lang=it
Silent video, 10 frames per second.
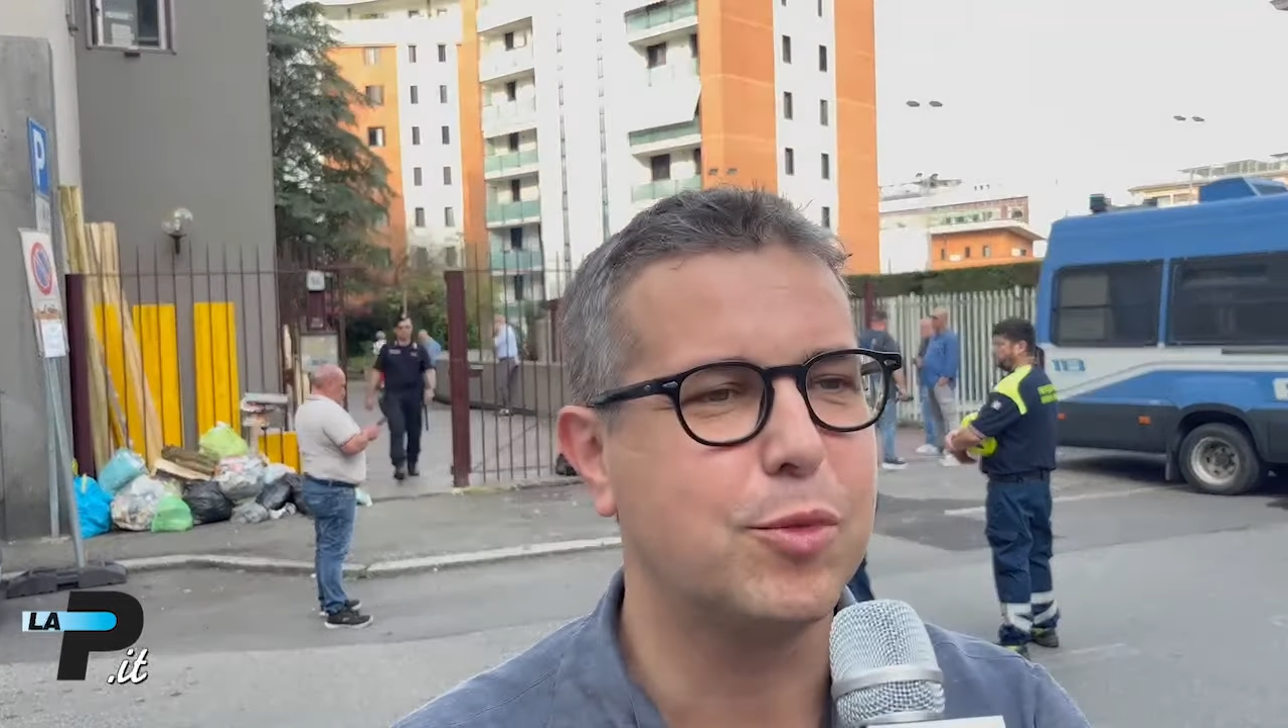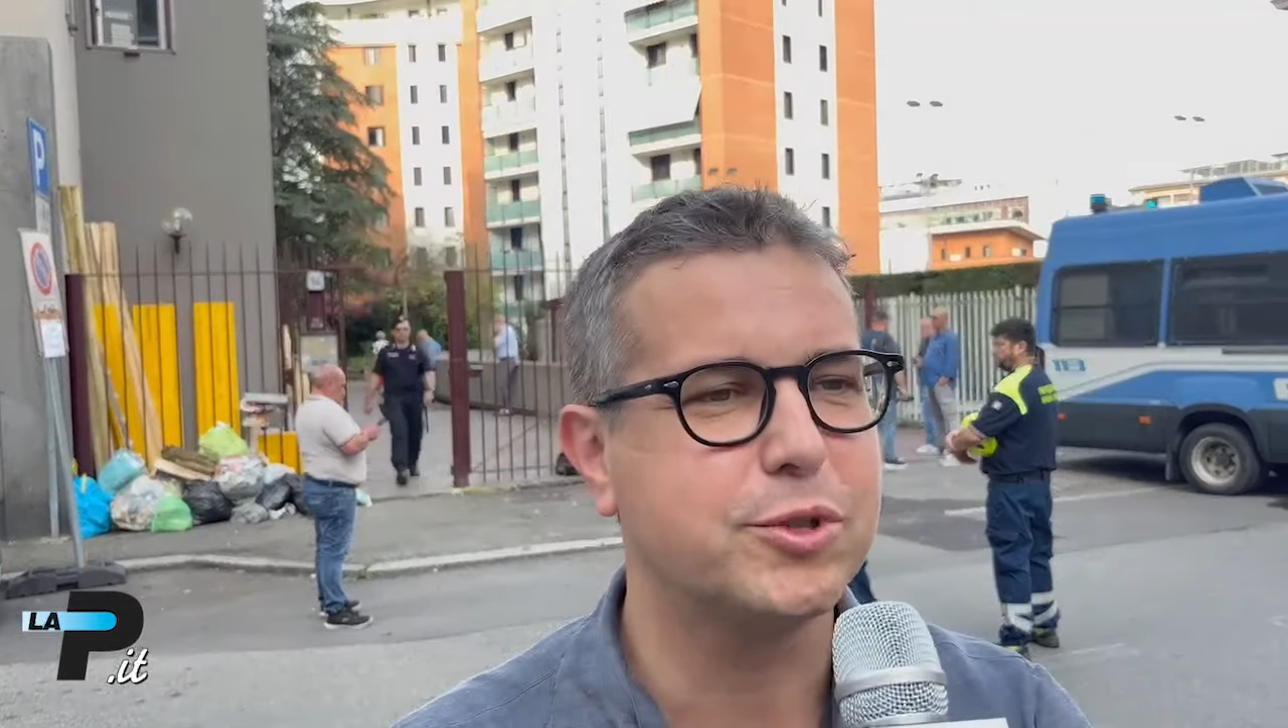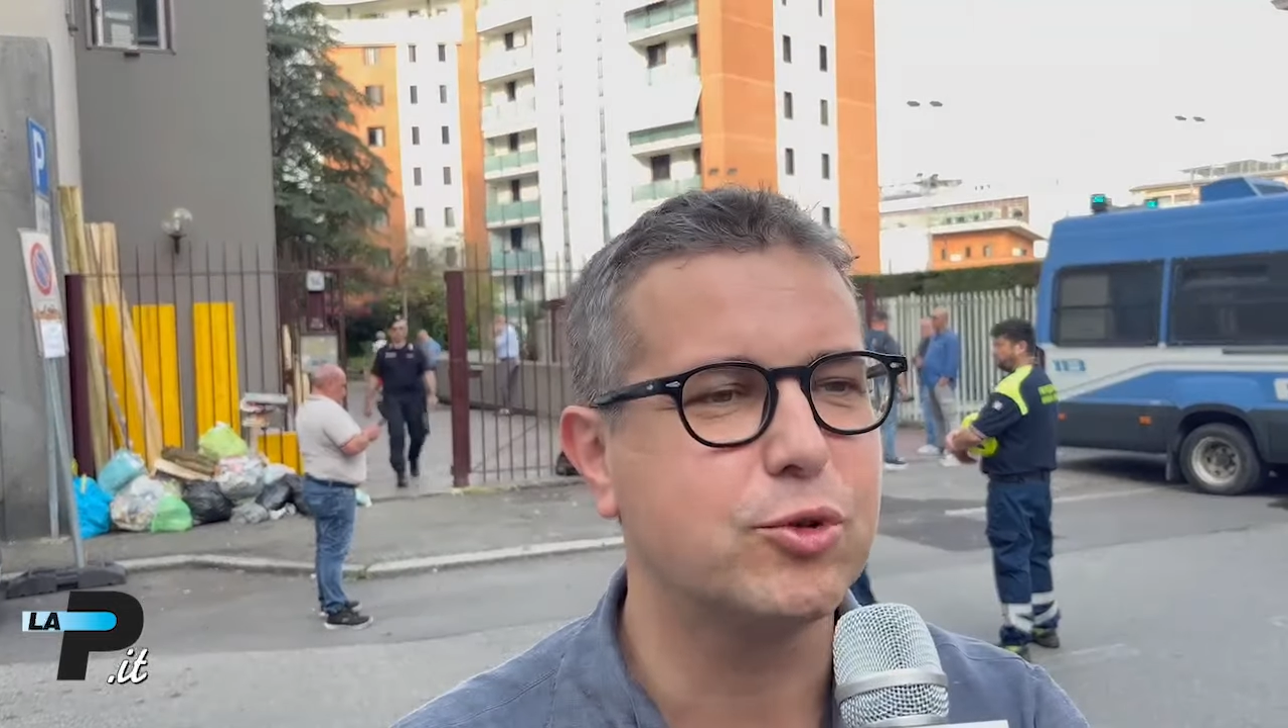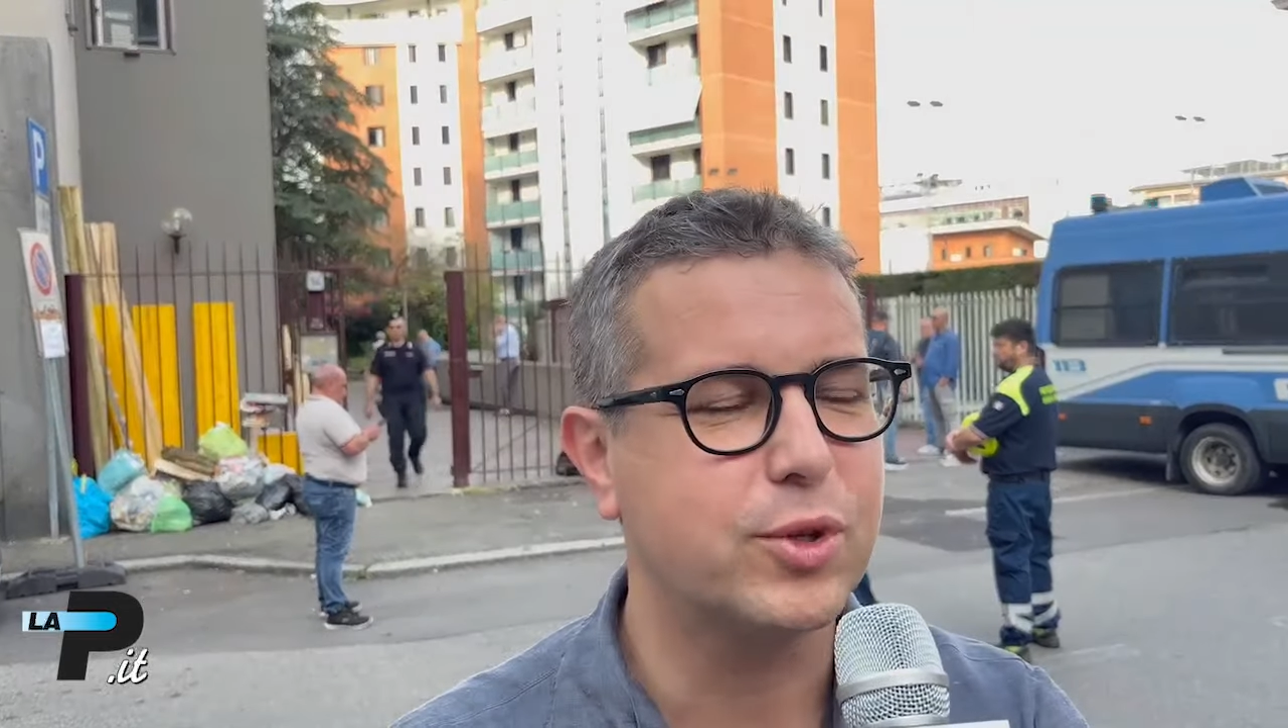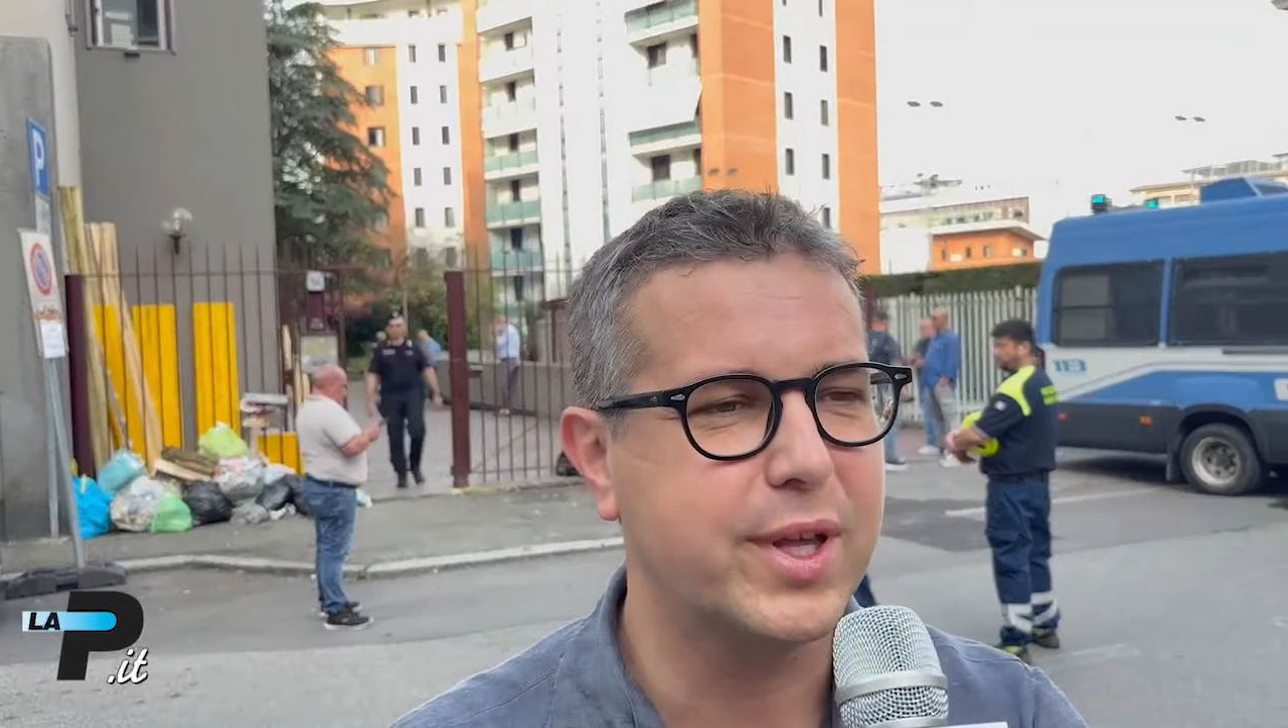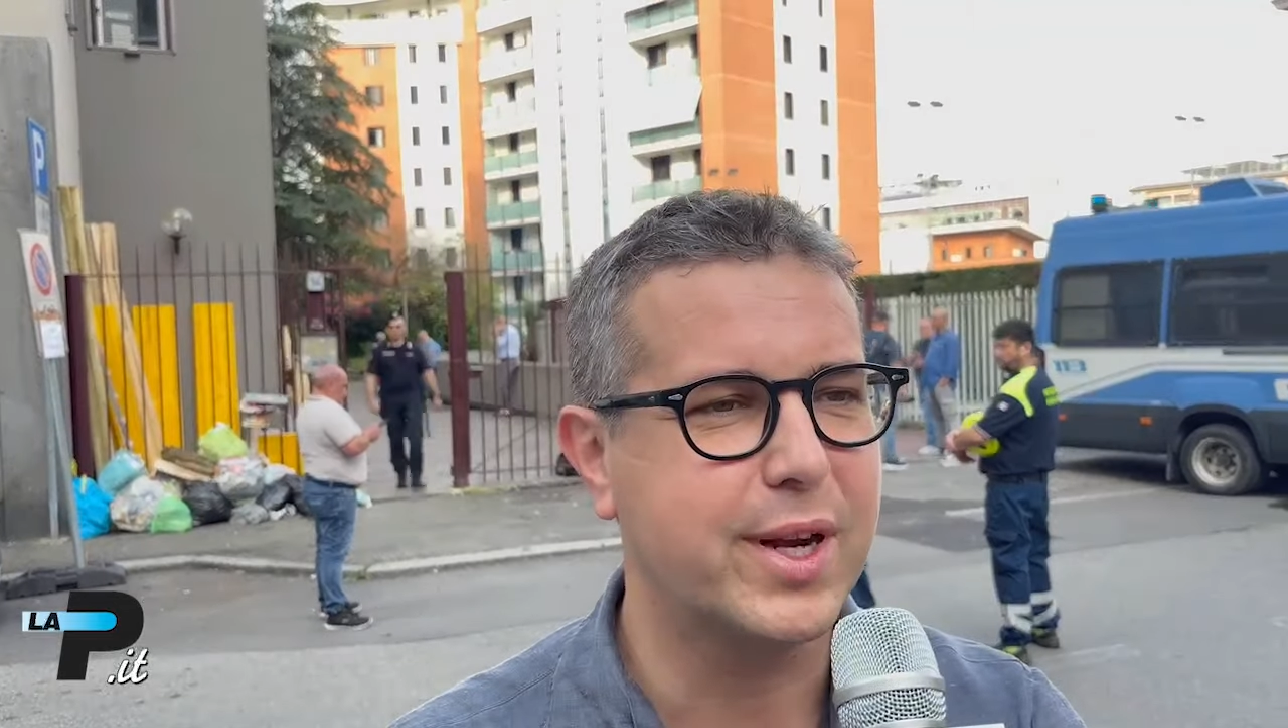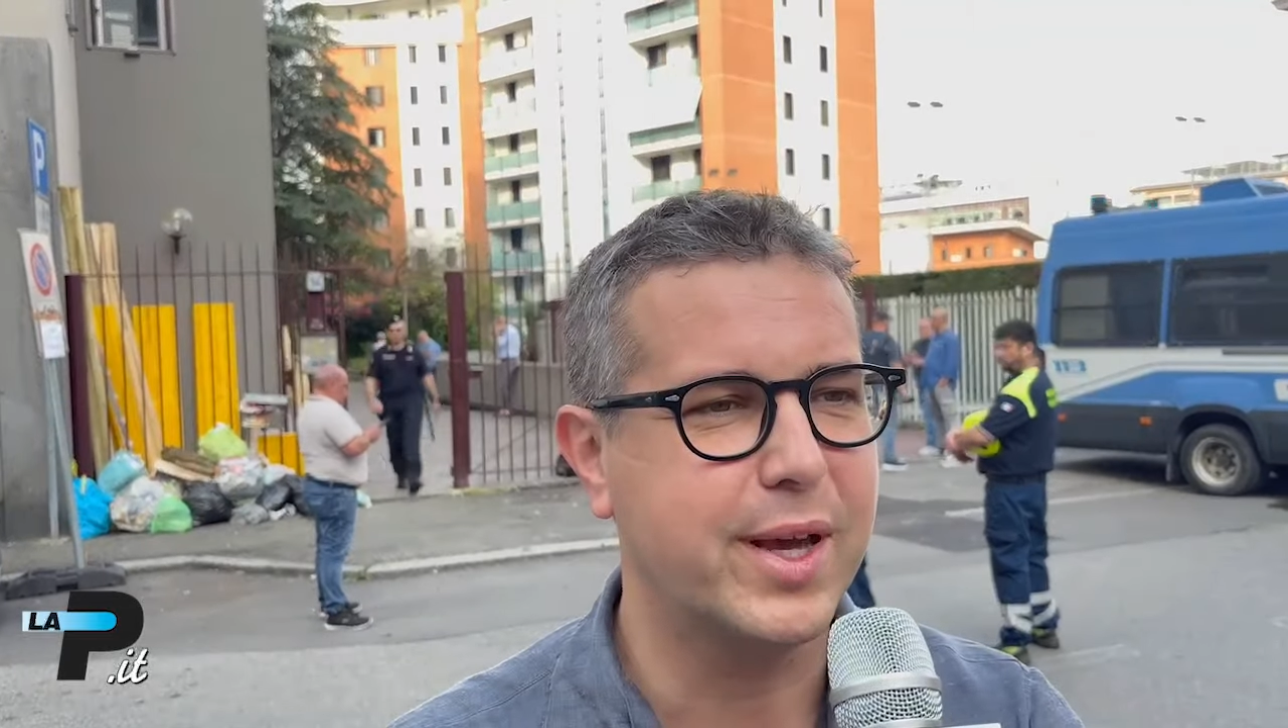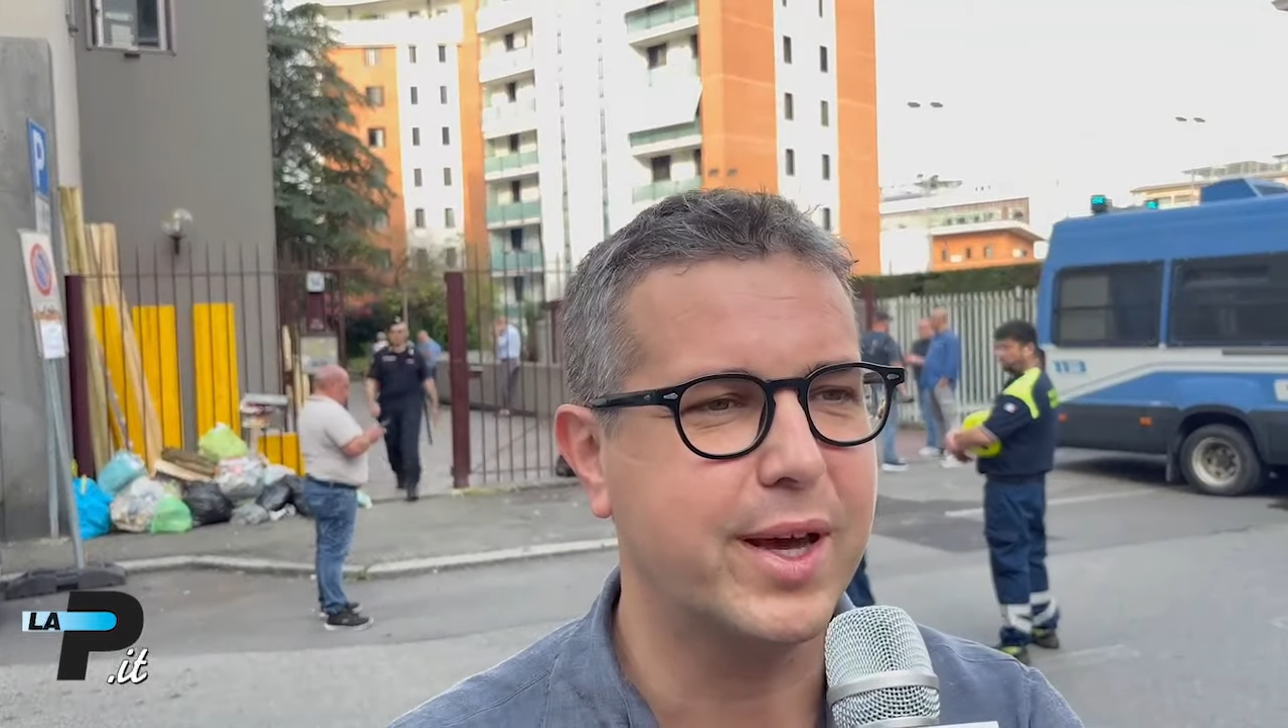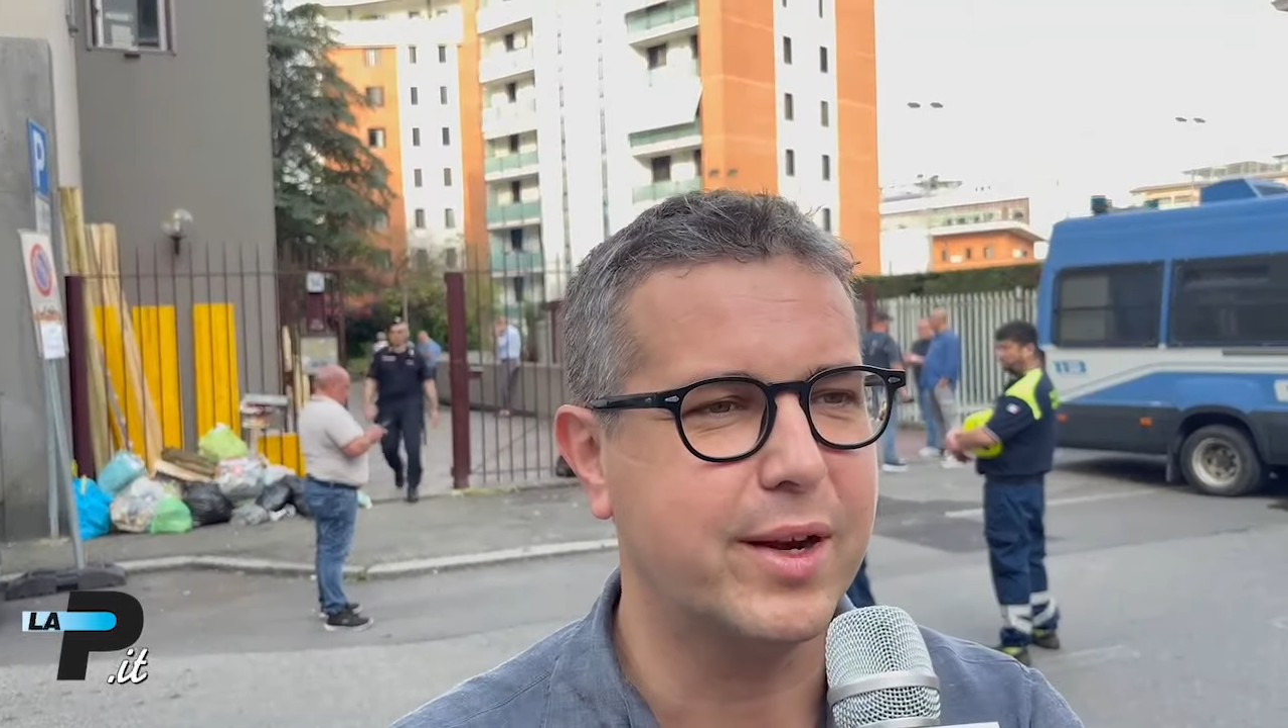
possa tornare